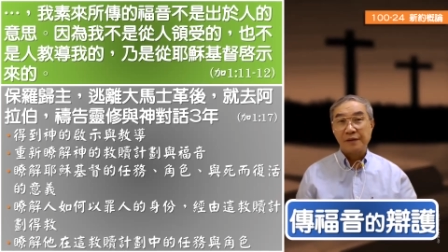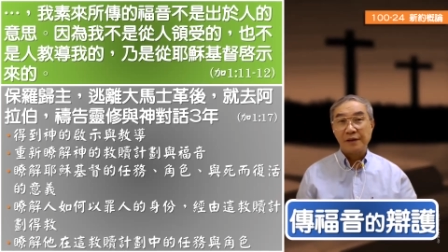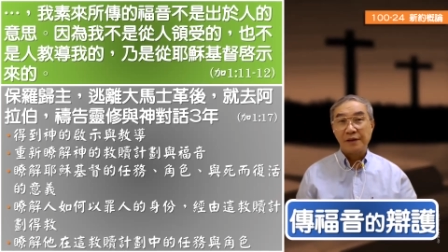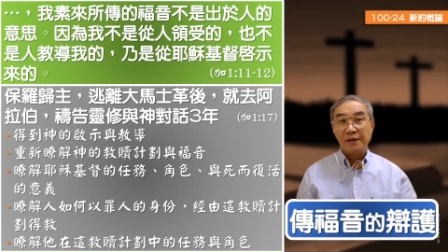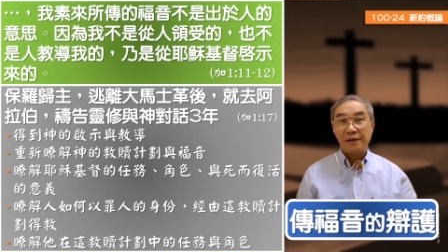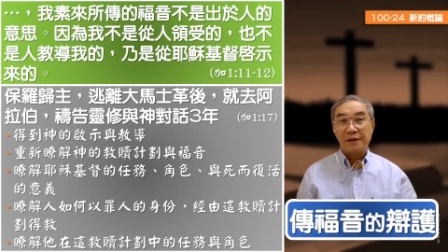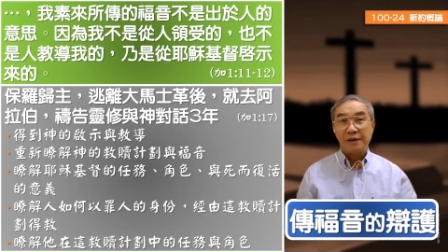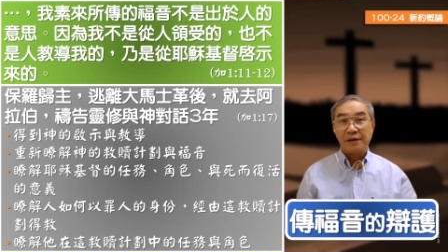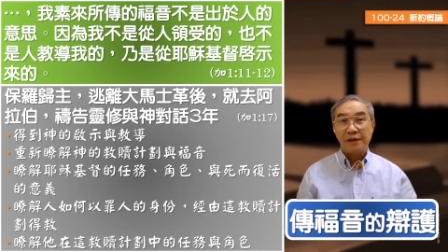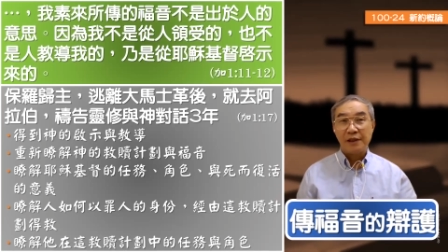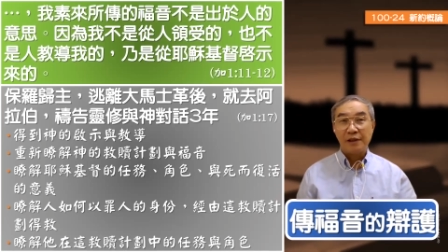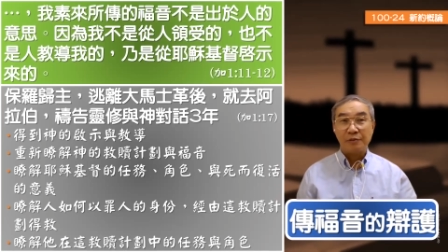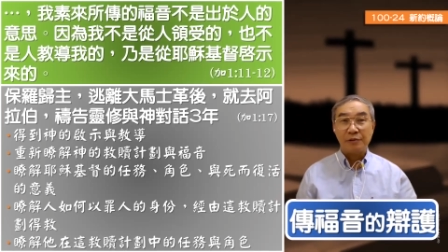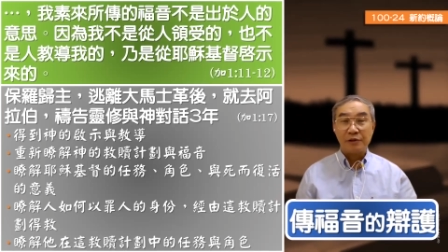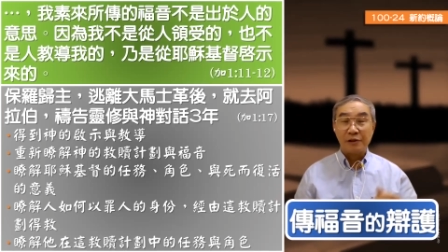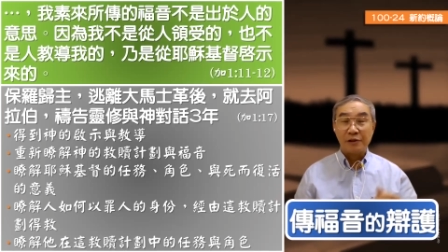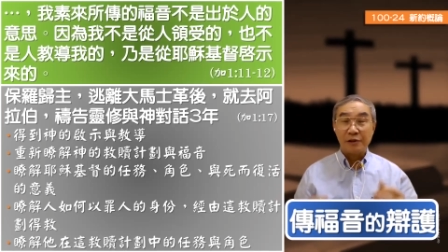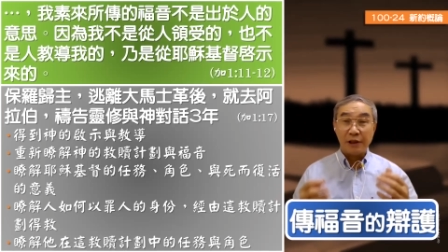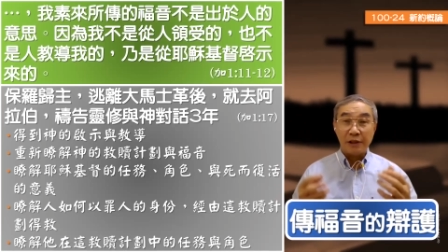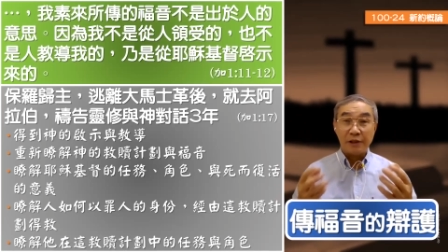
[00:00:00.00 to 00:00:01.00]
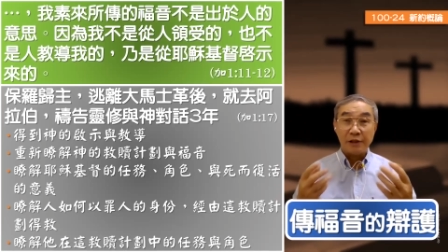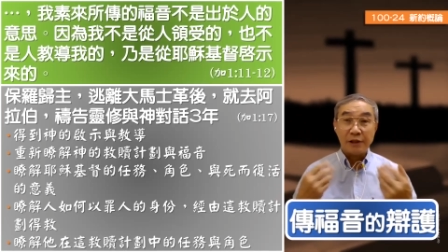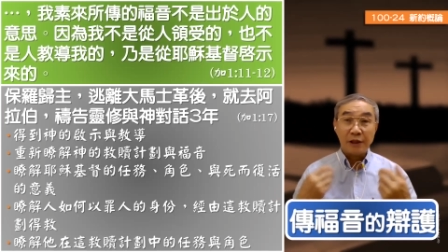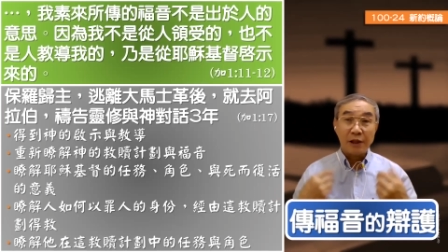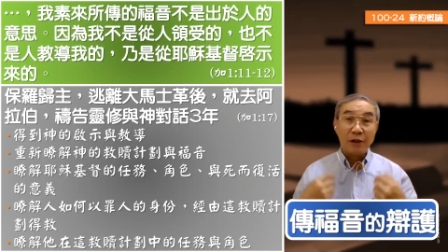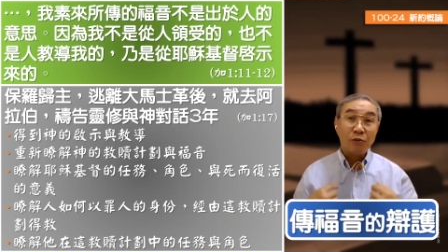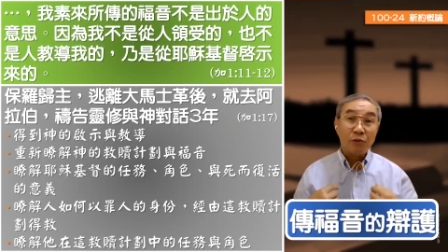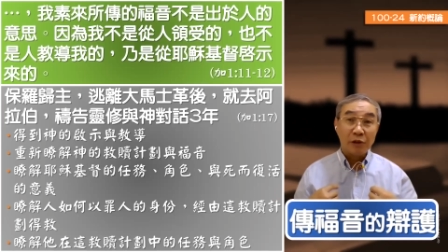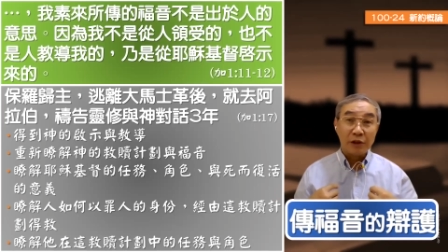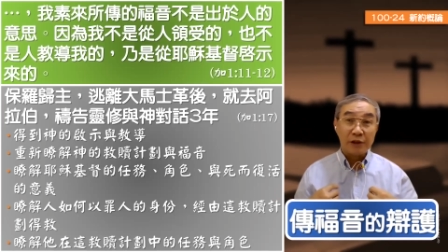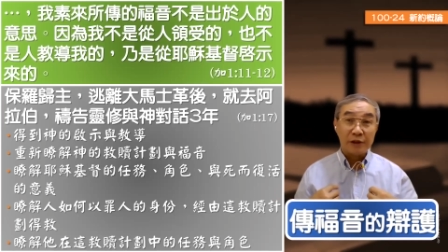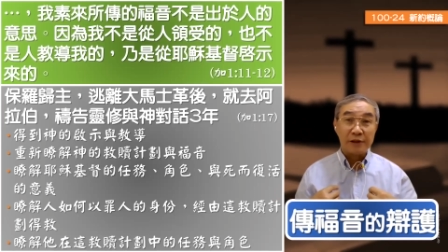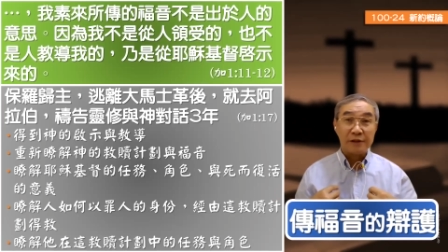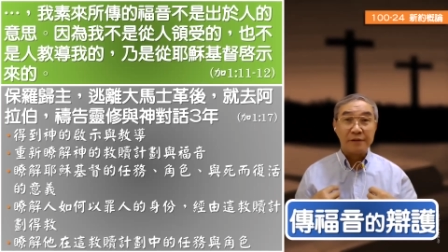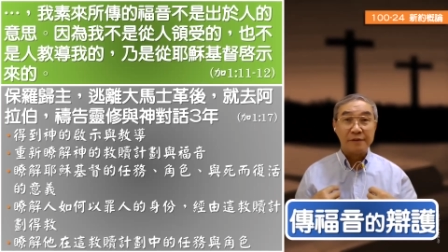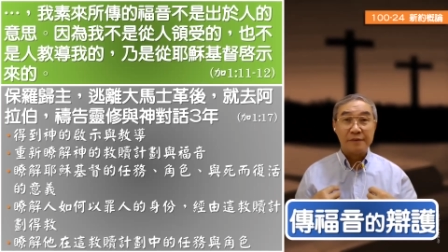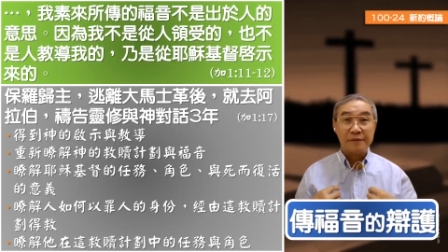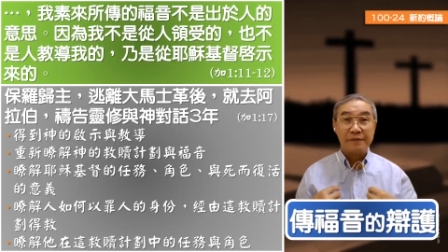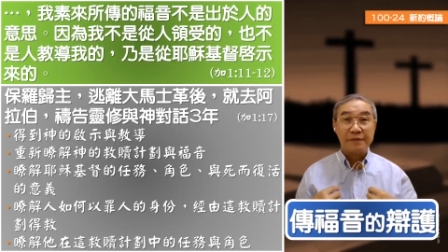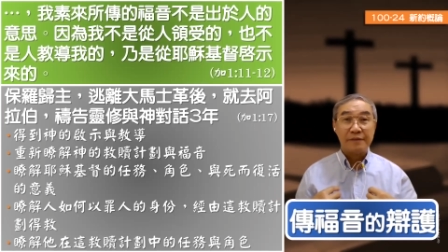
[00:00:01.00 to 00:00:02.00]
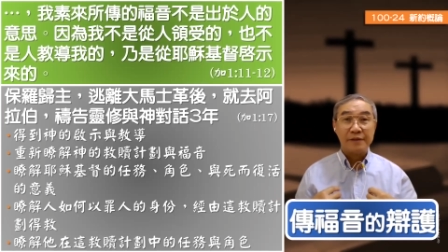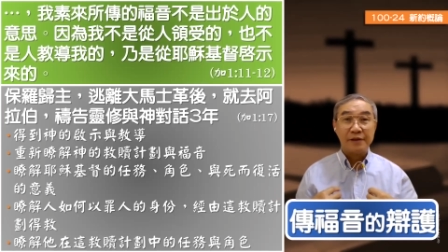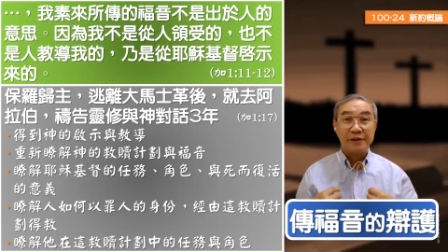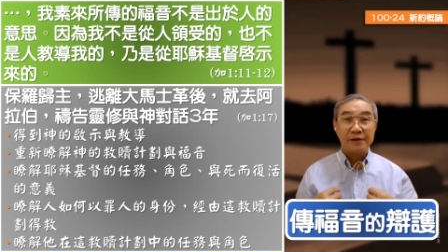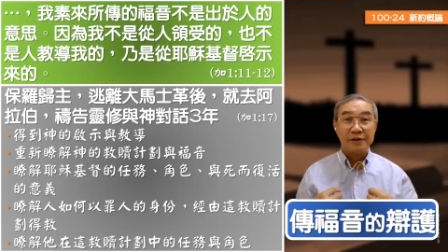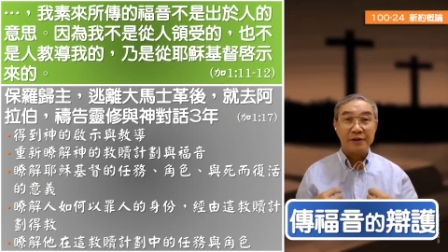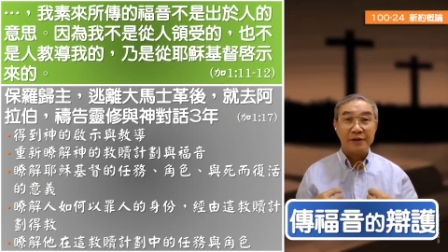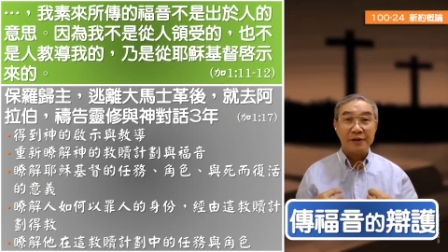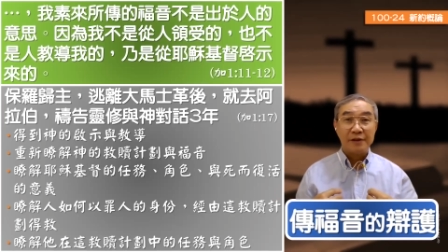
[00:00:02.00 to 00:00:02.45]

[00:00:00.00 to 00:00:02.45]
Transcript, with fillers: 啊，也不是人教我的，啊，